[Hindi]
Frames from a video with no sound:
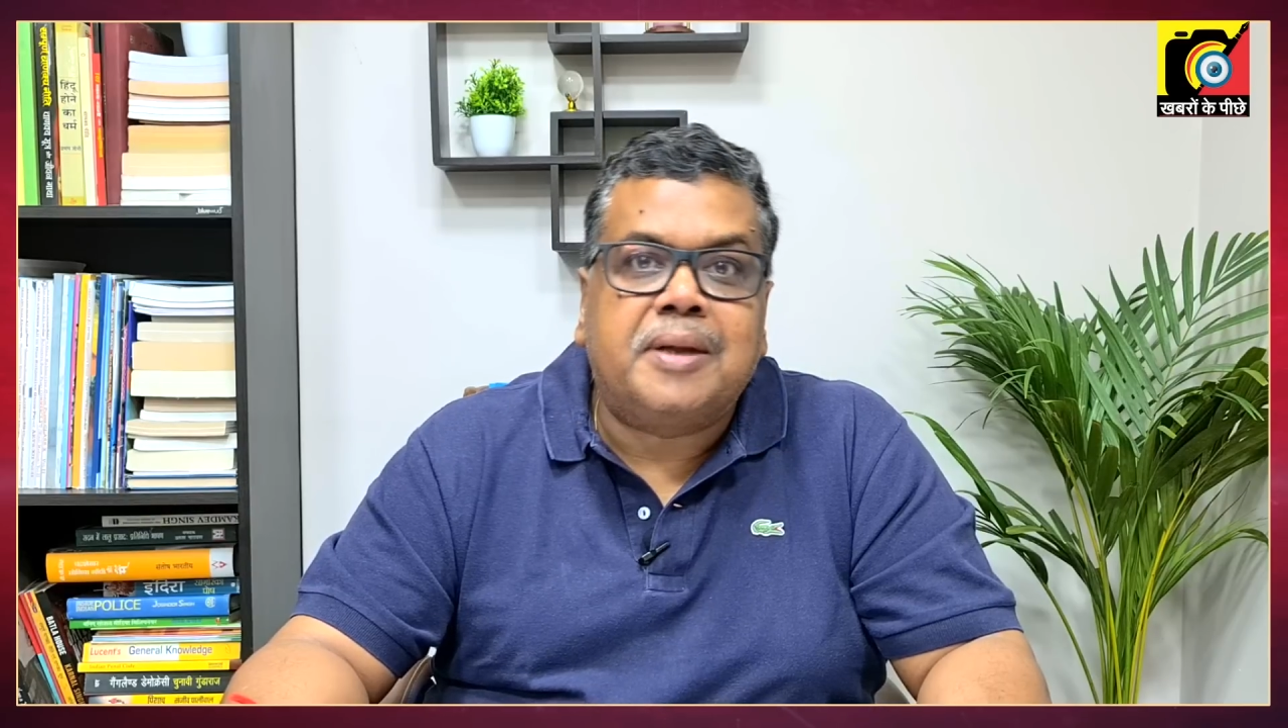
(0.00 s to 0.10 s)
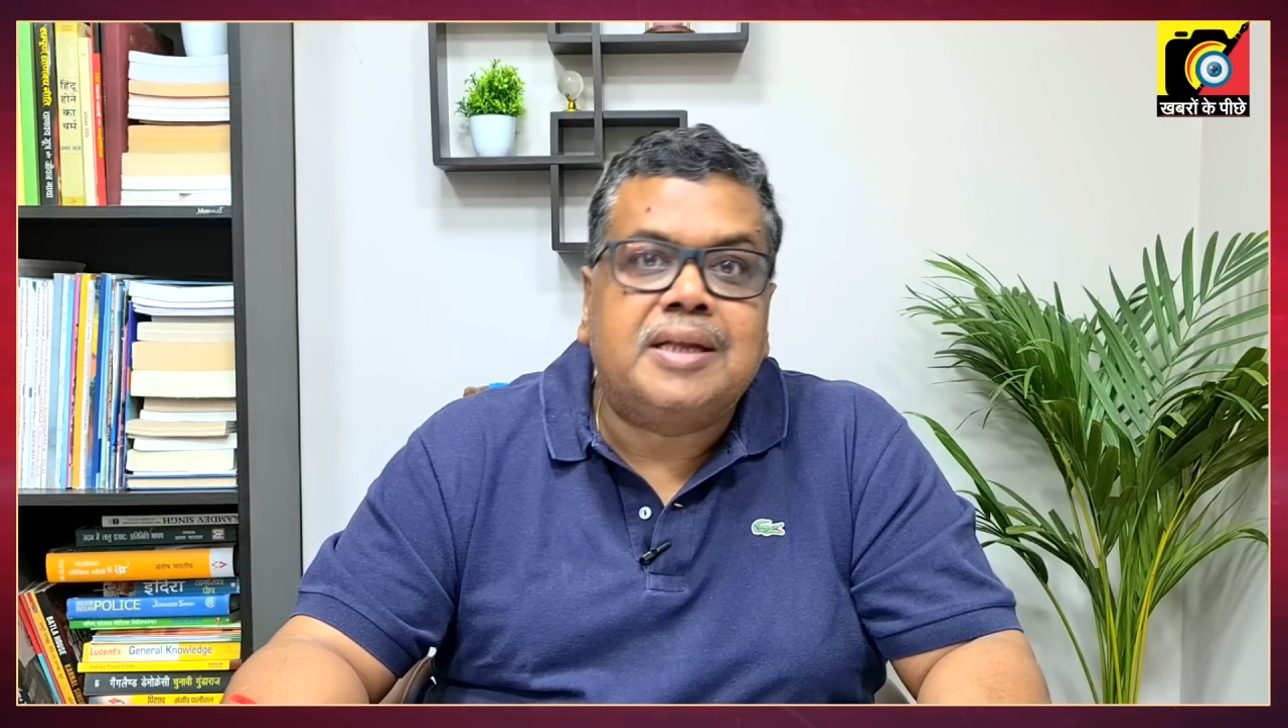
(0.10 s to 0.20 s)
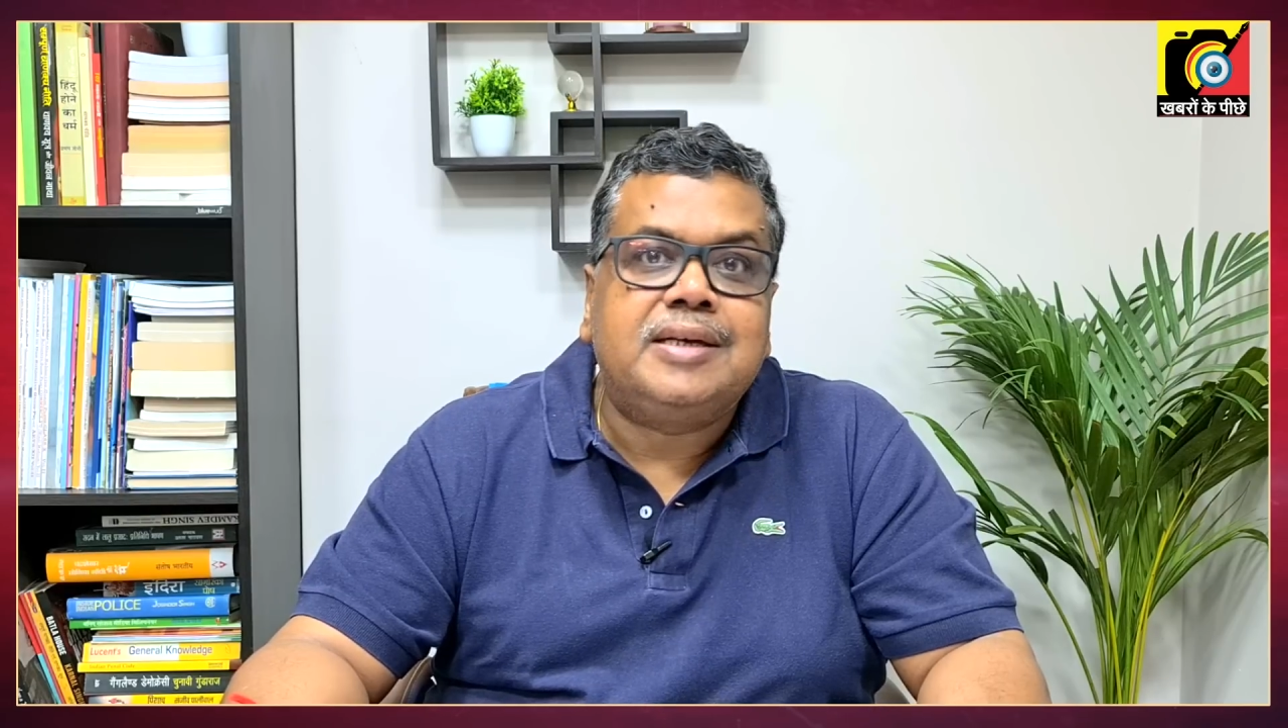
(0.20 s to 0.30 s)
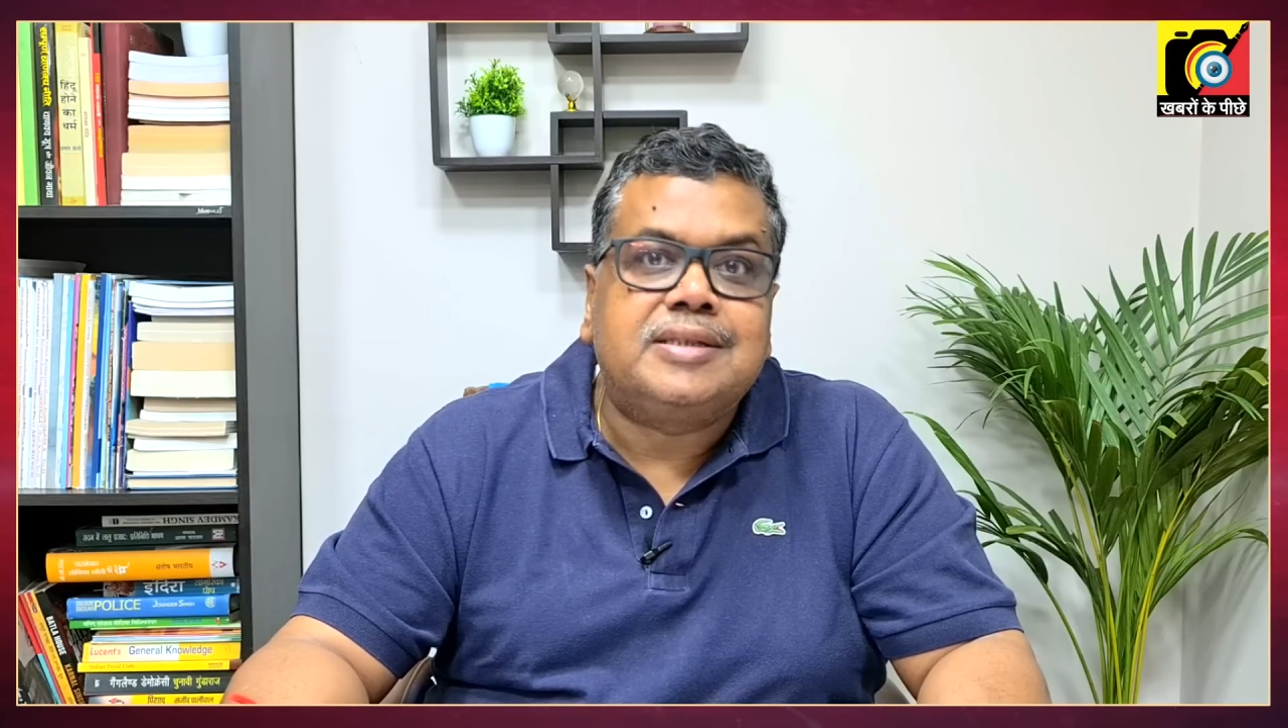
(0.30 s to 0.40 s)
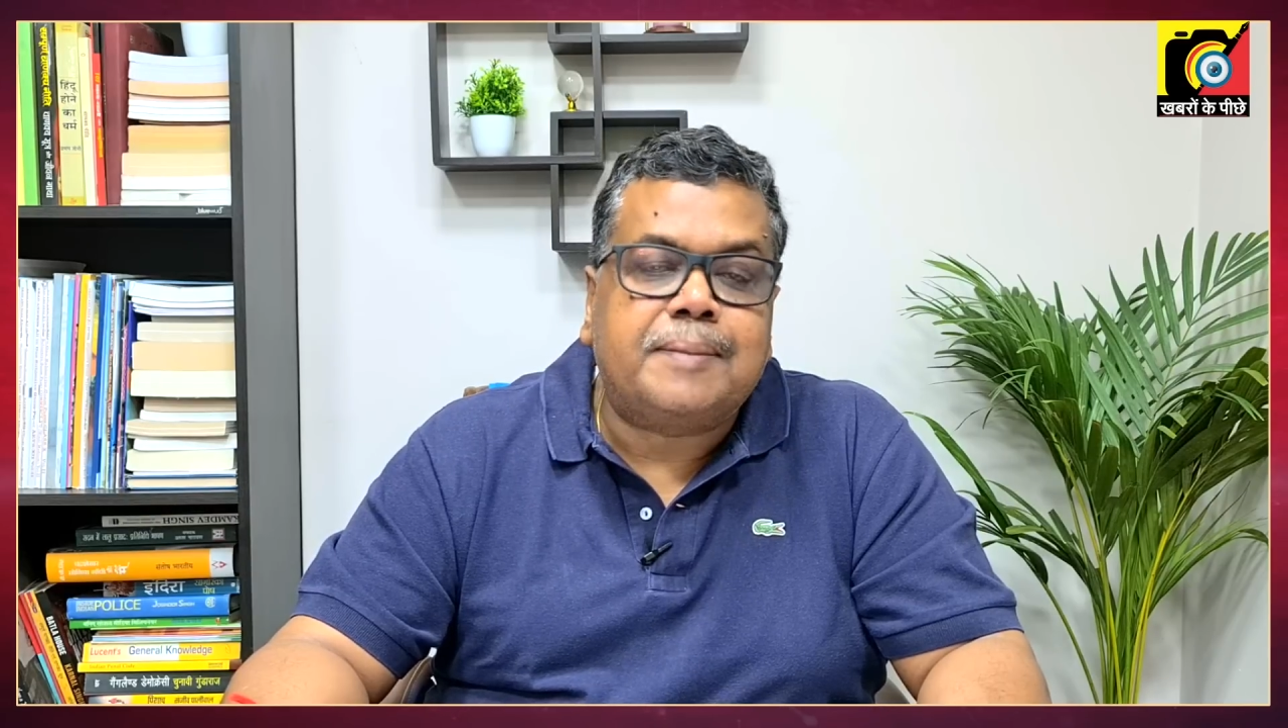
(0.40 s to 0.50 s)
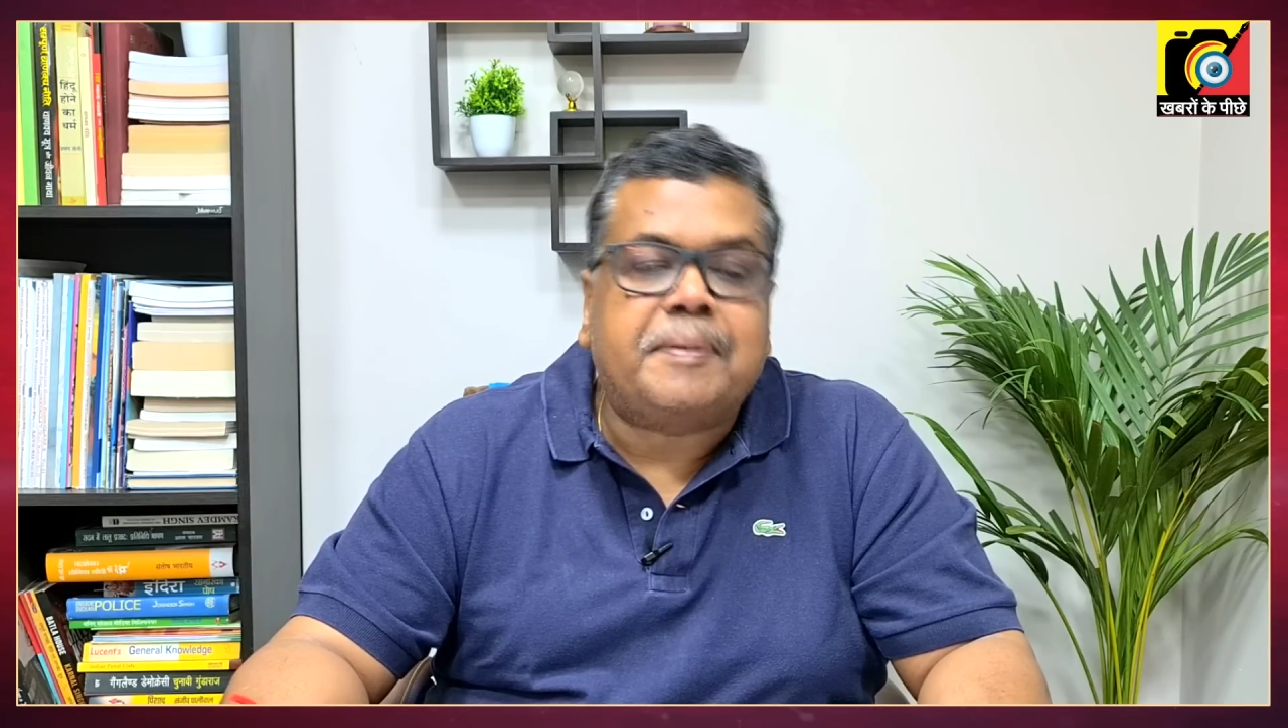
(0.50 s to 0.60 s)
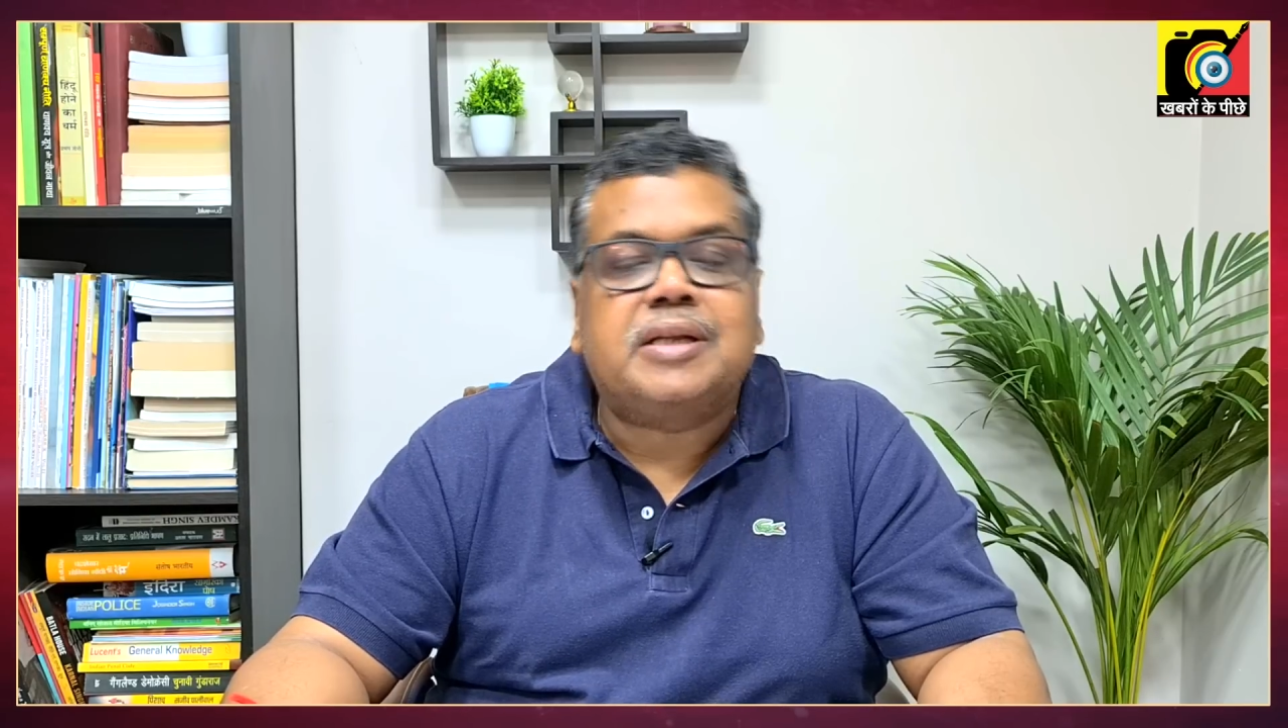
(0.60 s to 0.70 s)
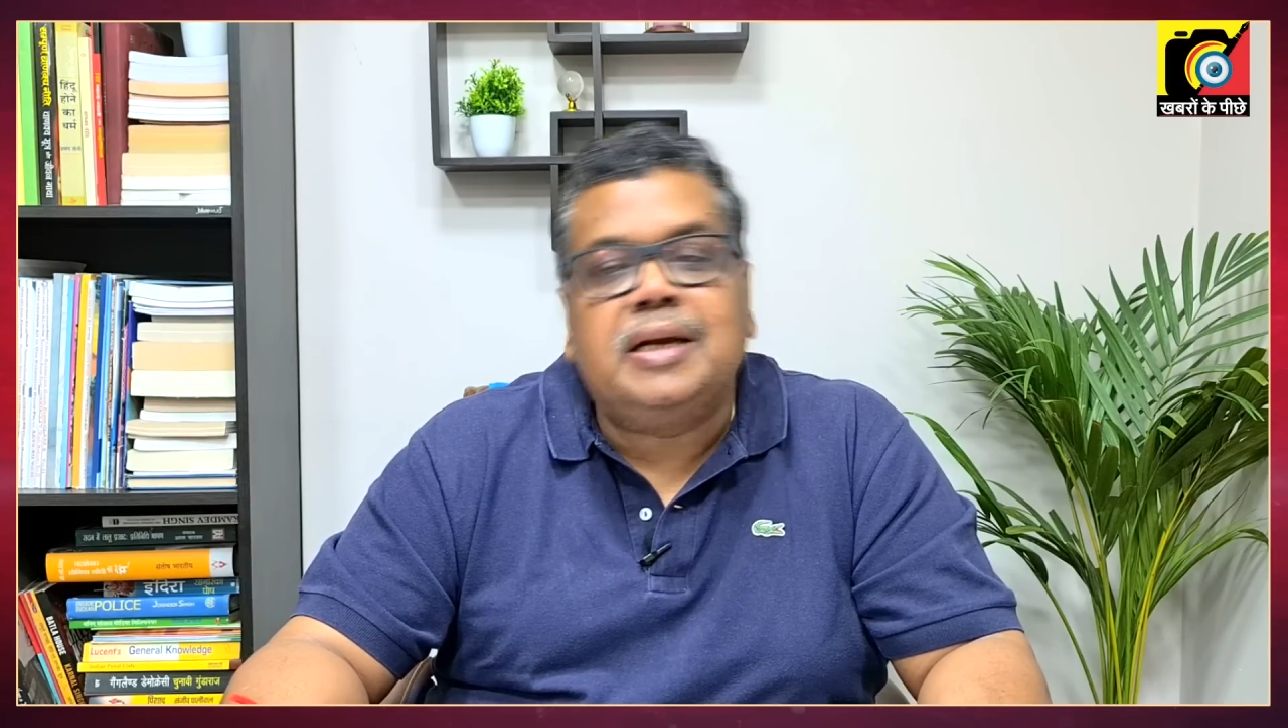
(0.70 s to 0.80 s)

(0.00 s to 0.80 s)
पद की शपथ